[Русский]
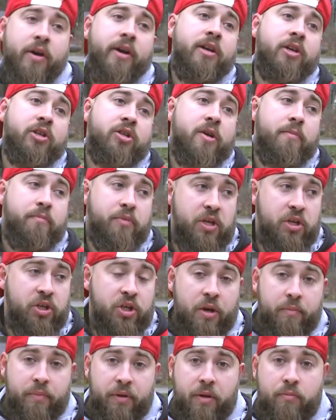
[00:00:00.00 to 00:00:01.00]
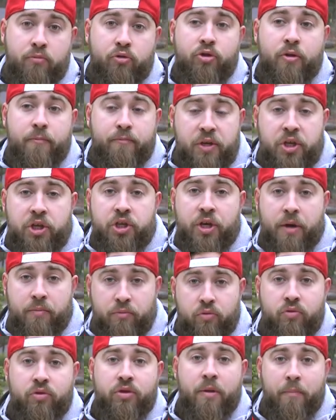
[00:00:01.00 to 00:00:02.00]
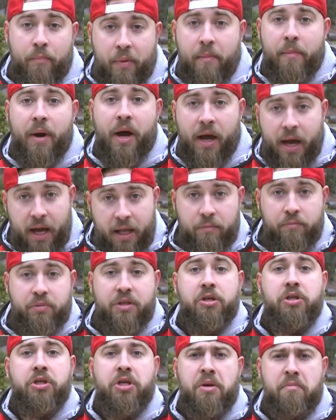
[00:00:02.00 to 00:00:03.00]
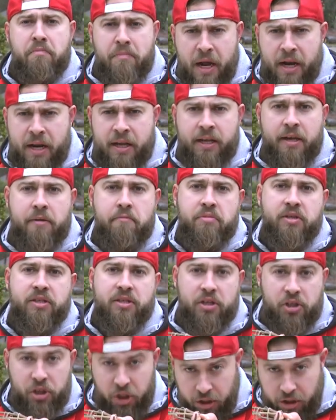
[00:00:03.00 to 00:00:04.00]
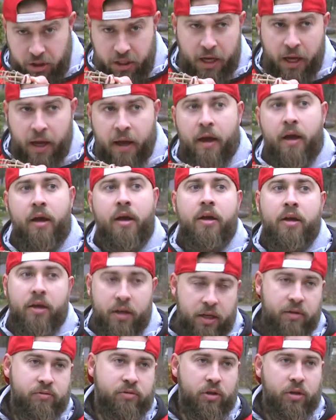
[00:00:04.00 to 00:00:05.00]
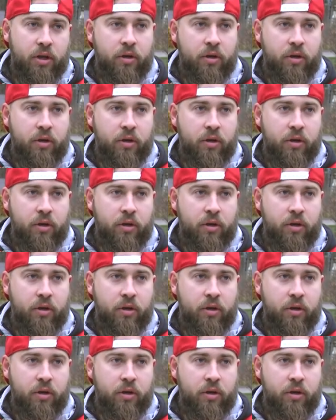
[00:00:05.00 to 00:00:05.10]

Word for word: и, конечно, птички, потому что птичкам нужно помогать. Птички маленькие, беззащитные, и все